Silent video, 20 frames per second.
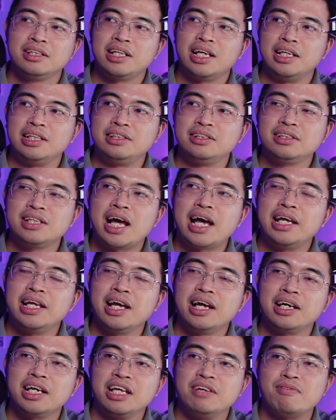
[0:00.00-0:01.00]
thì trước đây
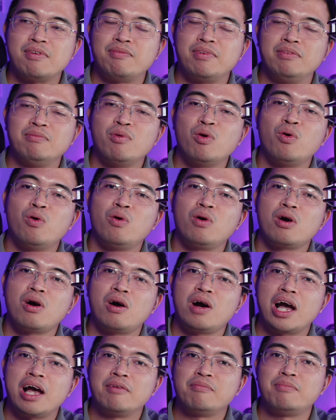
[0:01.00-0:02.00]
á, khi mà mình mua
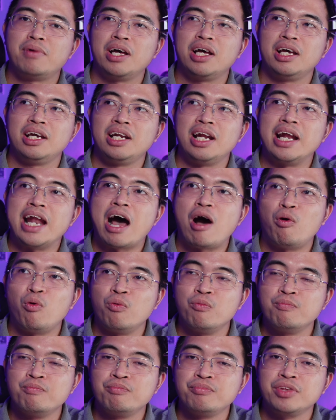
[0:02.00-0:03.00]
con AP đời đầu
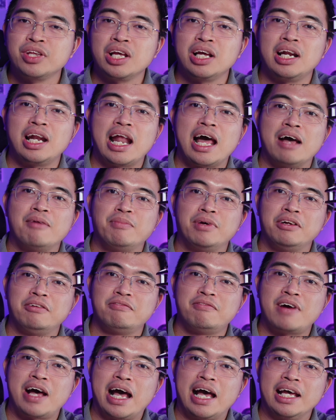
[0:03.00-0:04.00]
là
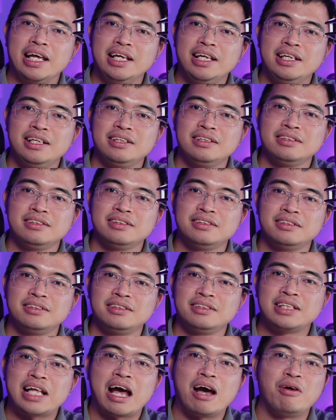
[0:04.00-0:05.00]
mình phải
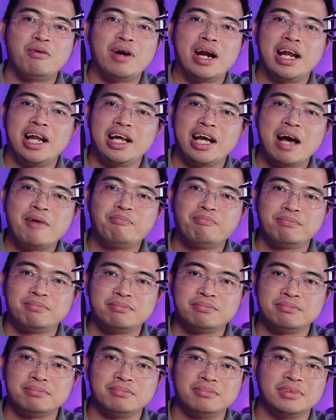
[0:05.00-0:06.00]
tháo ra gấp
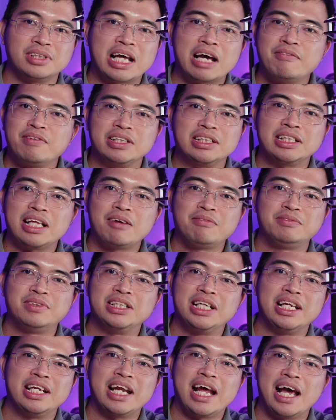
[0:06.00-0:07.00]
tháo phần stab
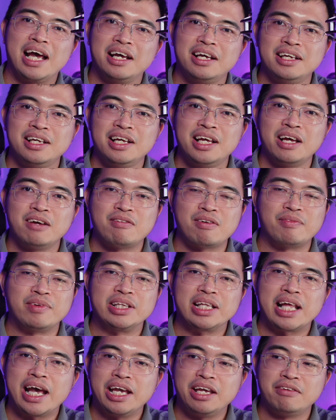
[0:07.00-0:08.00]
zin ra và
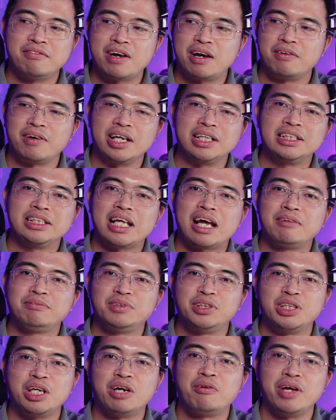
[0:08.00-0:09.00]
mình thay vào cái staff
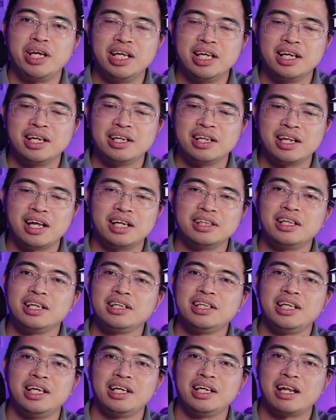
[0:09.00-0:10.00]
cherry à,
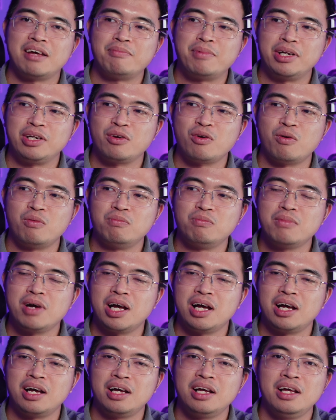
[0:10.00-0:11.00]
tất nhiên là mình cũng
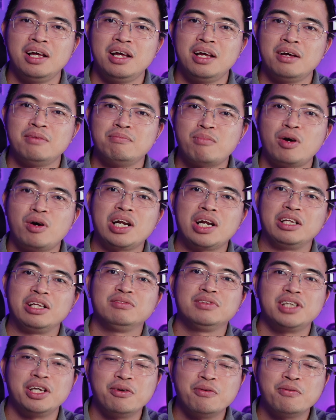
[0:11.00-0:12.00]
à, mod lại
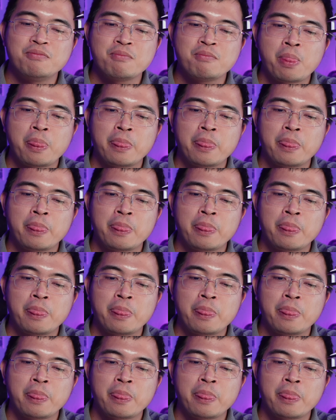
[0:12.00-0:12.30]
chút xíu